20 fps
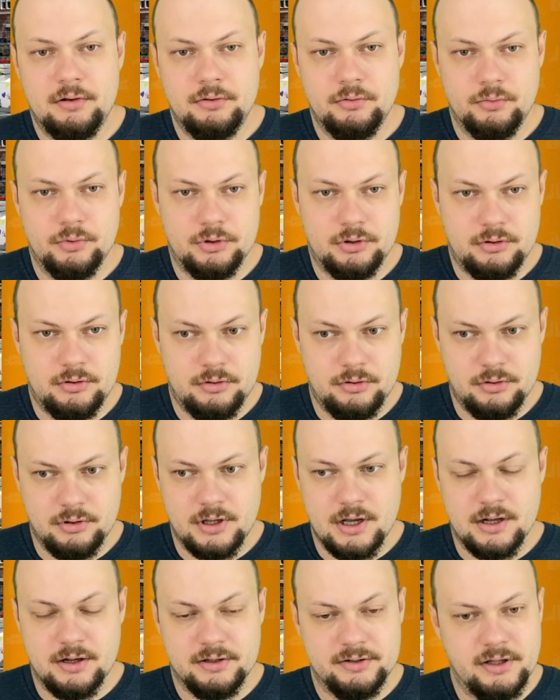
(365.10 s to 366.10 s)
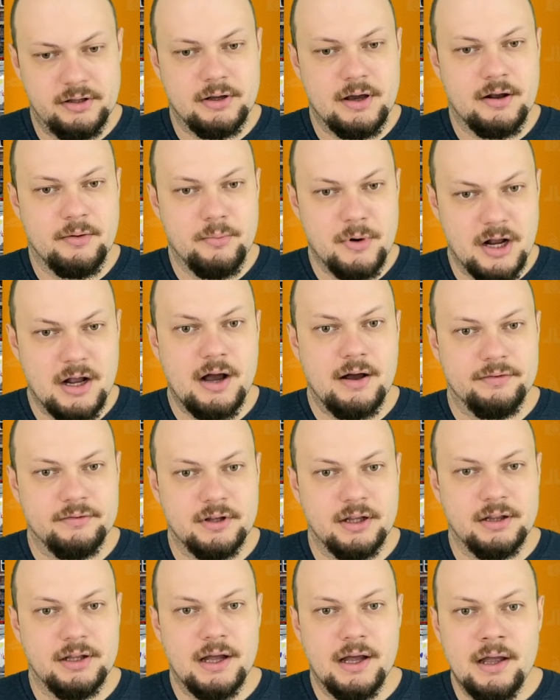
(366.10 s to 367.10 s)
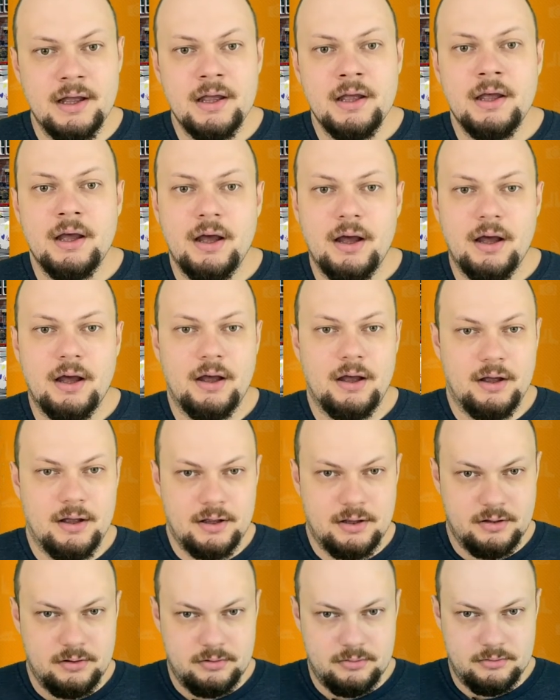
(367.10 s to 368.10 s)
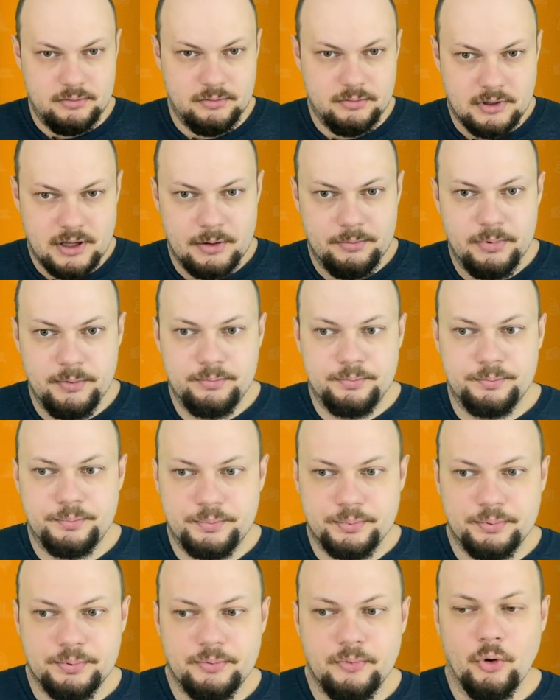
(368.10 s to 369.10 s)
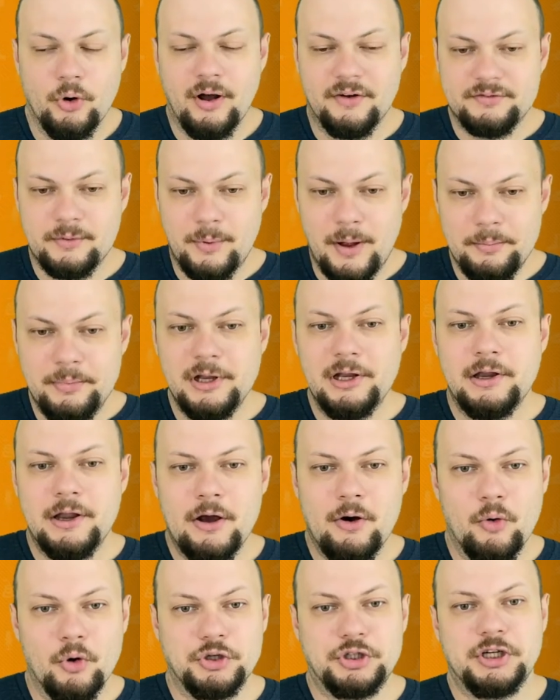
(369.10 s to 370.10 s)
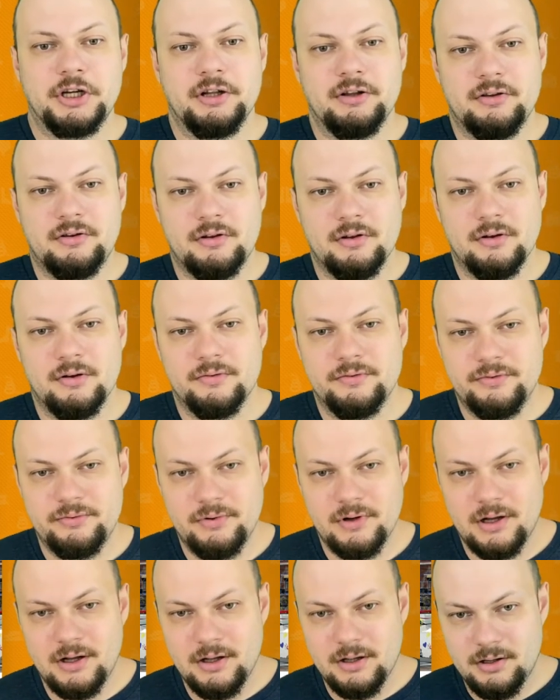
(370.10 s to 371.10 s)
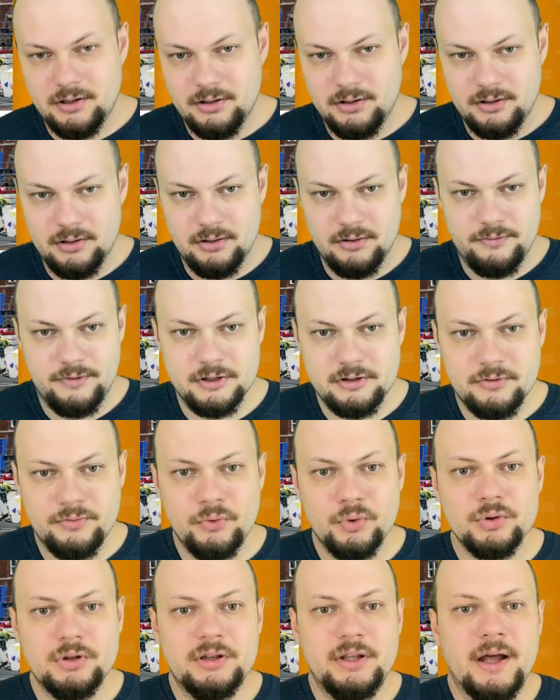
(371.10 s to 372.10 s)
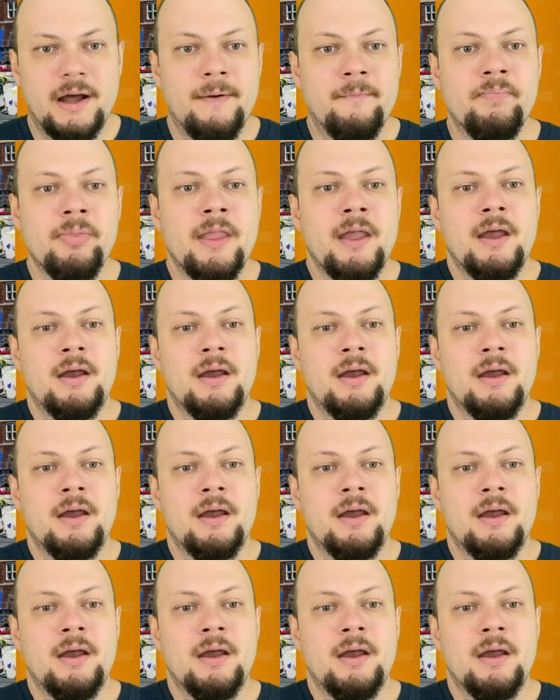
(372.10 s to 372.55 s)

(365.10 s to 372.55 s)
ну вот, как, знаете, как Макафта, да, а, как бы автомобильная очередь э, в э, фастфуд, да,